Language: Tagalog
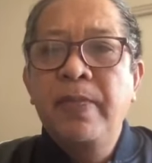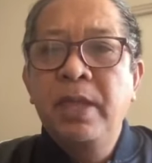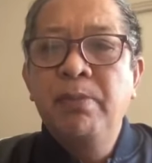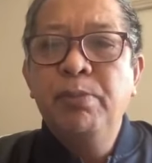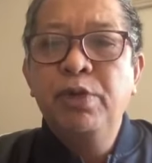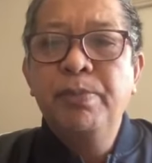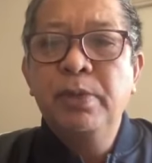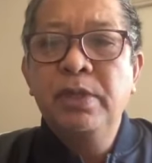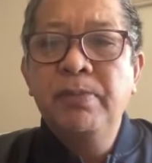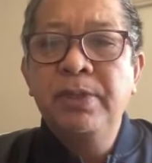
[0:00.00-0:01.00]
I-post po
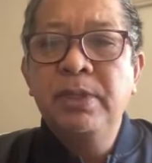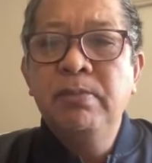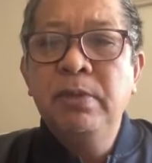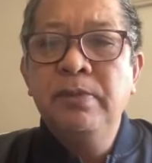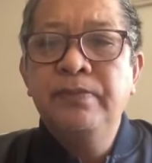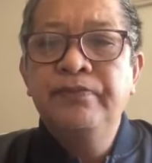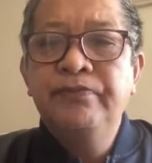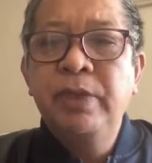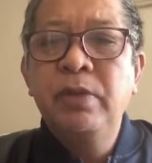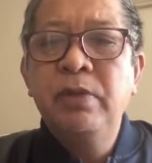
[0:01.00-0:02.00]
sa Facebook.
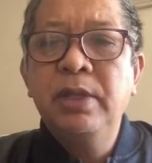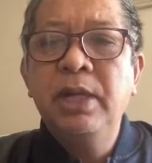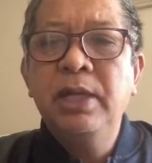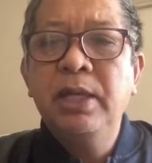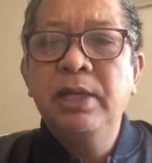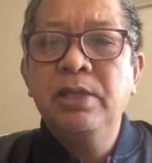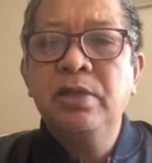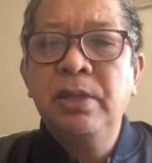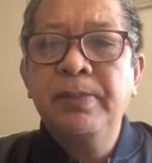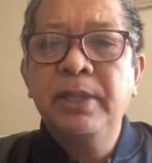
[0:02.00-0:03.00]
Pero dahil nga dito
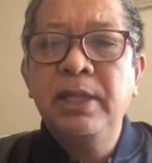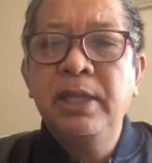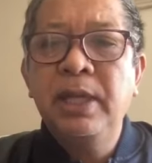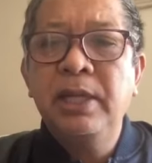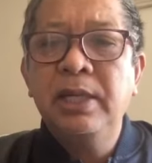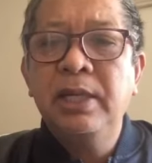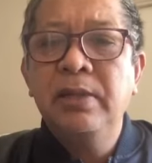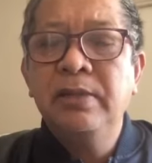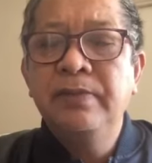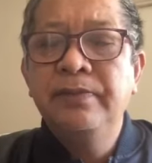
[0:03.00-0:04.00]
sa pangyayari ngayon,